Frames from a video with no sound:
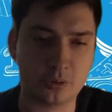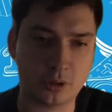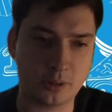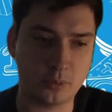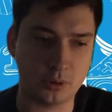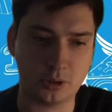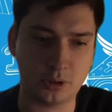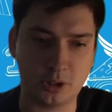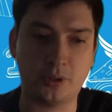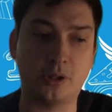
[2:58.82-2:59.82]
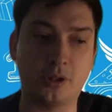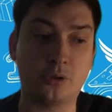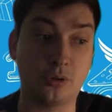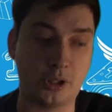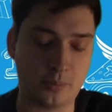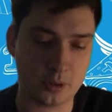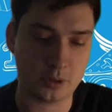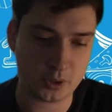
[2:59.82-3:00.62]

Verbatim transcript: что как работает, и передачу знаний.